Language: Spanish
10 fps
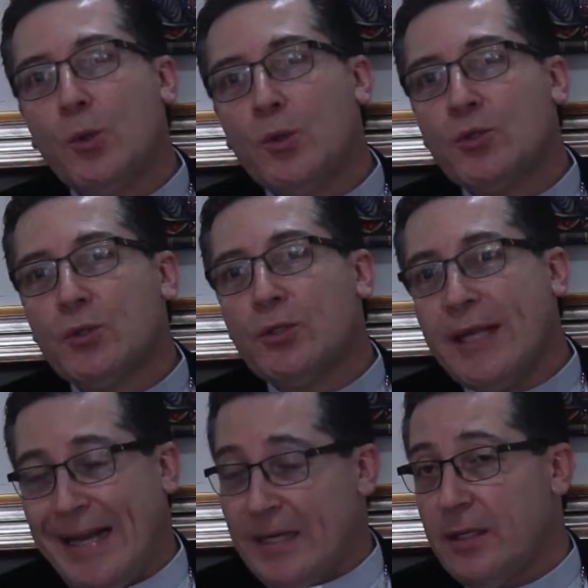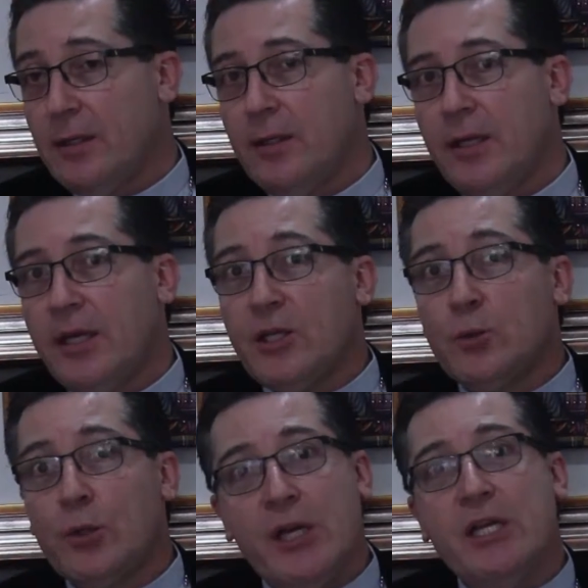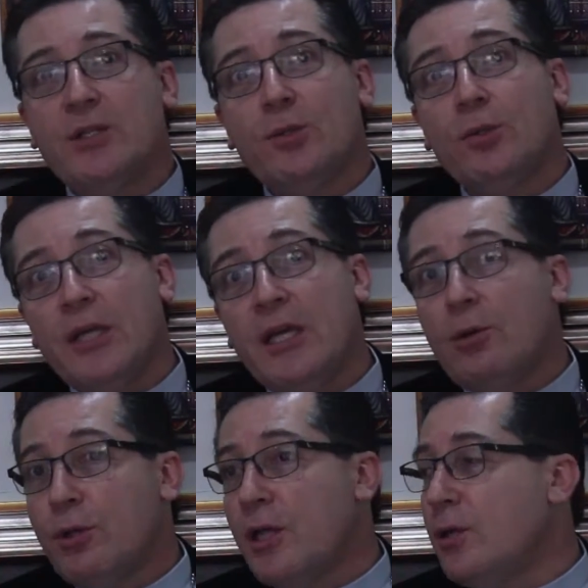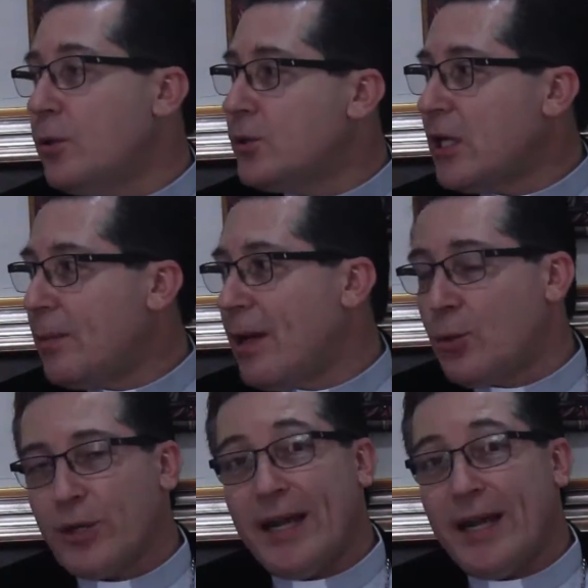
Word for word: Soter. Jesucristo, Hijo de Dios Salvador.